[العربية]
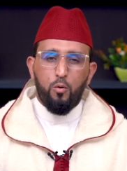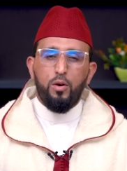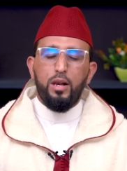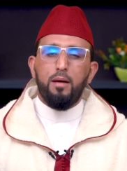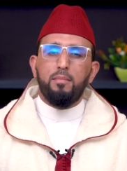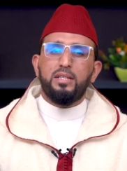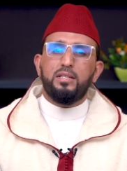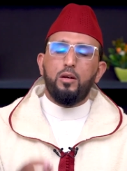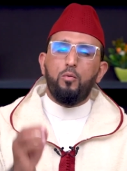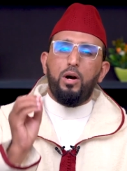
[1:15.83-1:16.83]
كلما
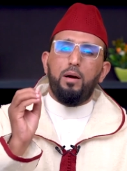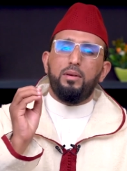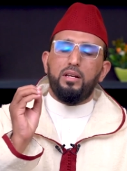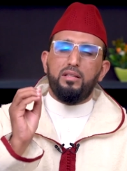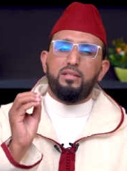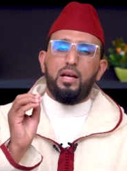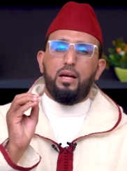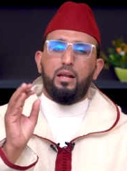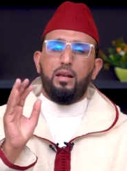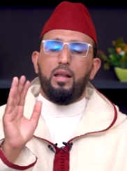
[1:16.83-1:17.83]
استوعب
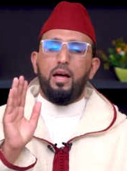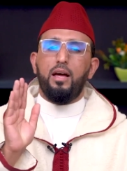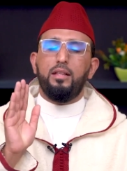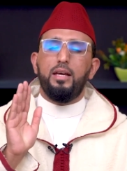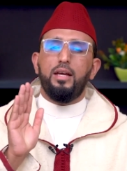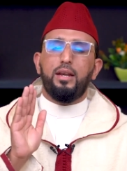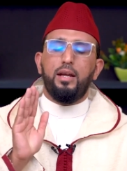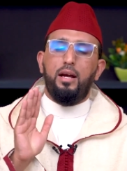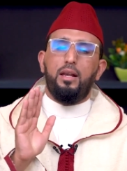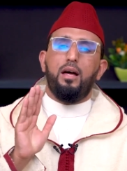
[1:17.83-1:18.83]
الإنسان أن هذه
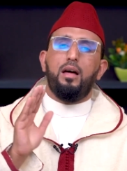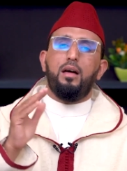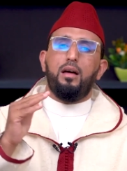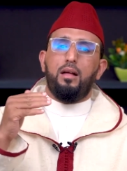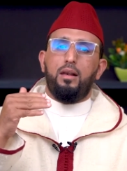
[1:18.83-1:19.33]
الرحلة